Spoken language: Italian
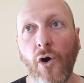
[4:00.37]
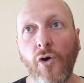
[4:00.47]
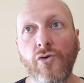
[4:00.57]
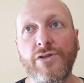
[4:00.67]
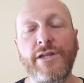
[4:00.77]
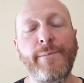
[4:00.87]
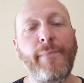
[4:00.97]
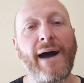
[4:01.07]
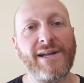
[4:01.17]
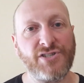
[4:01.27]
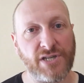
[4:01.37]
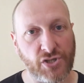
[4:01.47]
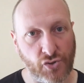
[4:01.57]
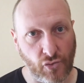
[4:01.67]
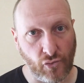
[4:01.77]
luogo di pace
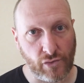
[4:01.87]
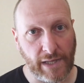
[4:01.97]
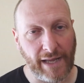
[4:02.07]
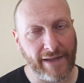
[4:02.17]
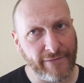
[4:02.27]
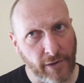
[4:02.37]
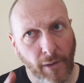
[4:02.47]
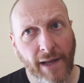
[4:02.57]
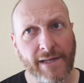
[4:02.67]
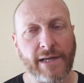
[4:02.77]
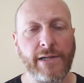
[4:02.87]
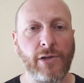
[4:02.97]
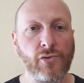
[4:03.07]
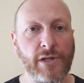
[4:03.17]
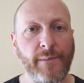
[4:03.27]
assoluta. È vero anche che
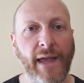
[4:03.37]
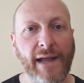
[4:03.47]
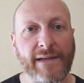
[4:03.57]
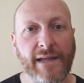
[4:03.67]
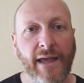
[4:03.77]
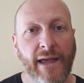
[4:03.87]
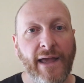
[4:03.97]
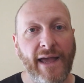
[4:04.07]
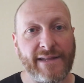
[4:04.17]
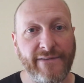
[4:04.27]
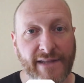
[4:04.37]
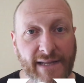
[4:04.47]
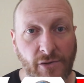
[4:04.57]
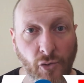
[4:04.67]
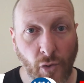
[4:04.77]
negli ultimi anni è
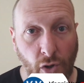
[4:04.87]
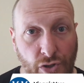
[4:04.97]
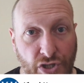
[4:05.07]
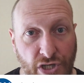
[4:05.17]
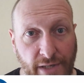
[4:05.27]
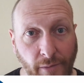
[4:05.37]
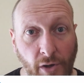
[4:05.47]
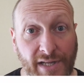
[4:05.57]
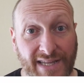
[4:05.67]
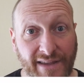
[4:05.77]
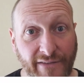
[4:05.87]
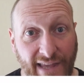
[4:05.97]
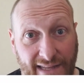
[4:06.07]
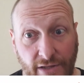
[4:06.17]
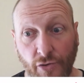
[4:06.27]
diventato luogo di cerimonie e di
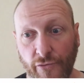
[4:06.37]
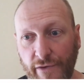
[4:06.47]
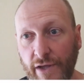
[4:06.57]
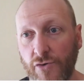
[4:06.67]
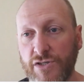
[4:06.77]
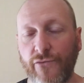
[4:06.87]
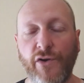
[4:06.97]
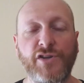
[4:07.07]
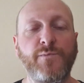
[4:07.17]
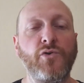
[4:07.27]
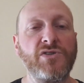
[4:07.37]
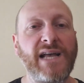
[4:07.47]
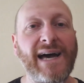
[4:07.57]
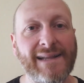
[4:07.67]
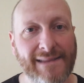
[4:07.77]
eventi, ovvero se vuoi
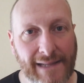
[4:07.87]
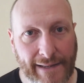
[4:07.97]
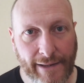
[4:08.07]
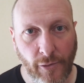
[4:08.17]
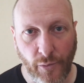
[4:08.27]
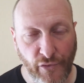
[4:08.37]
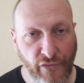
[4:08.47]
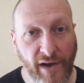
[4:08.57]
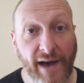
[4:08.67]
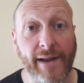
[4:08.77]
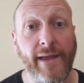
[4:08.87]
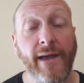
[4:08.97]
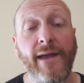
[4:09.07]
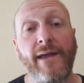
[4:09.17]
sposarti lì lo puoi fare